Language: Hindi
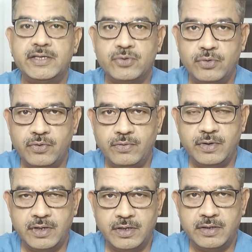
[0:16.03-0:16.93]
इसको
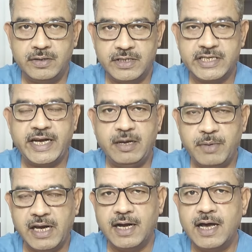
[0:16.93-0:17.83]
स्क्रीन
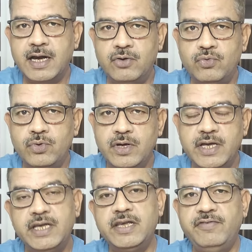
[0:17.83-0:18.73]
पे लगा रहा हूं
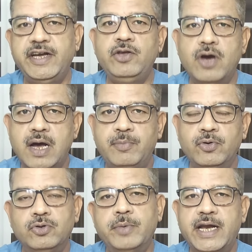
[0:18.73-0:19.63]
ये वीडियो आप
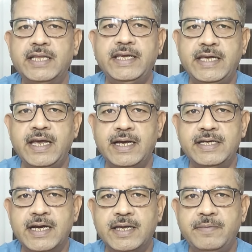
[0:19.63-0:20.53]
लोग दोबारा देखिएगा
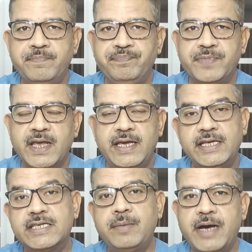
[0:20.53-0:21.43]
जाके
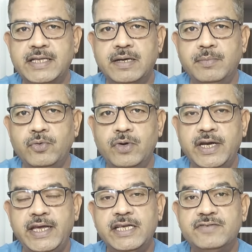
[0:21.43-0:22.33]
इसके बाद हम लोगों ने
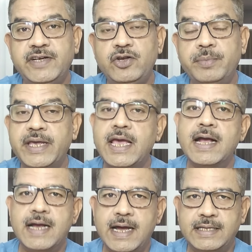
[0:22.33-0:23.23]
इस वीडियो में क्या
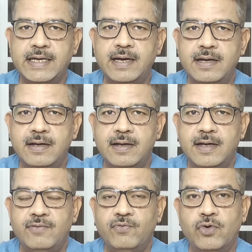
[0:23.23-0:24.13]
कहा था
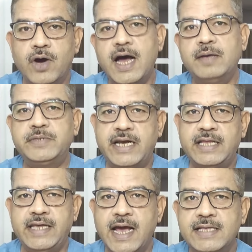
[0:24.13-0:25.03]
वो आप जरा
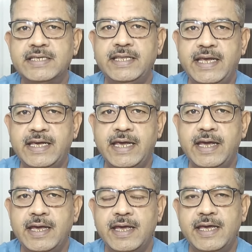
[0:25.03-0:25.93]
ध्यान से
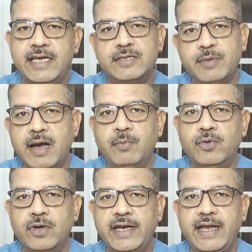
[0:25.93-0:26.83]
देखिए इसमें हम
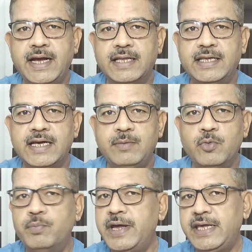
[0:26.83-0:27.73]
लोगों ने ये कहा था कि
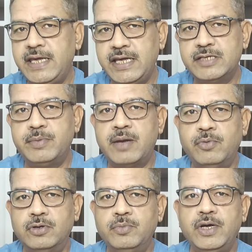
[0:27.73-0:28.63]
मुंबई की इस बार
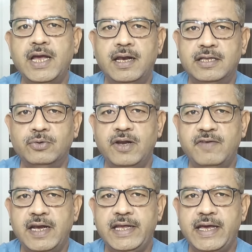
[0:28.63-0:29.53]
बहुत बुरी हालत होने
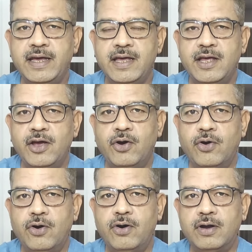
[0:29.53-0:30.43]
वाली है
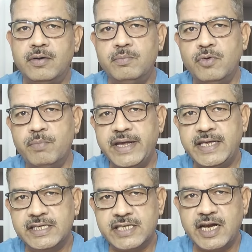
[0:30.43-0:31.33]
और मुंबई
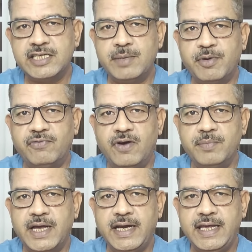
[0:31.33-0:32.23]
किस तरह से परफॉर्म
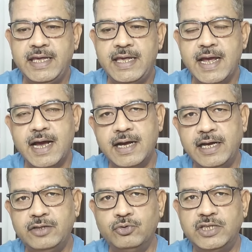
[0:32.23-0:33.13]
करेगी ये
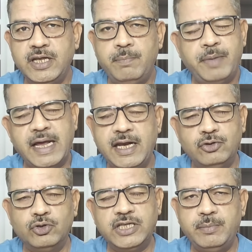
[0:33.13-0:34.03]
अगले दो तीन पहले
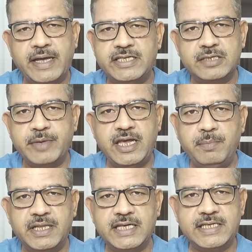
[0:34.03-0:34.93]
दो तीन मैचेस में ही
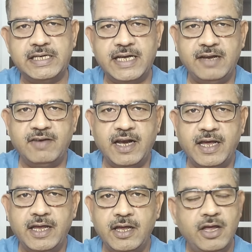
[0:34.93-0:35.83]
पता चल जाने वाला
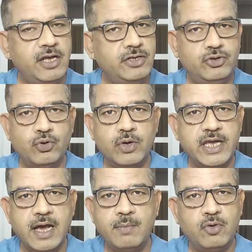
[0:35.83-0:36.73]
है जो कि
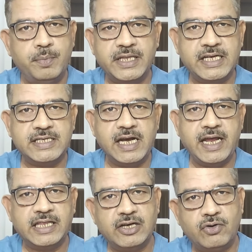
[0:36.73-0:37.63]
हमको पता चल
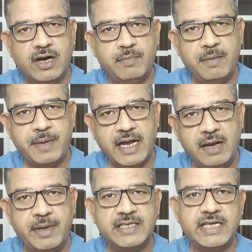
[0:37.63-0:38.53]
गया था और हमने पहले
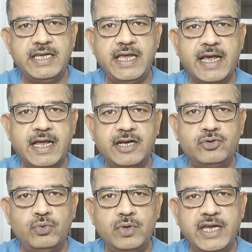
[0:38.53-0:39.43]
मैच से ही ये कहना
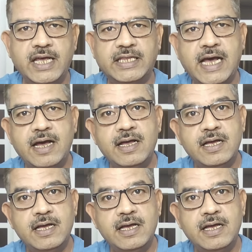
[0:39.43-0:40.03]
शुरू किया था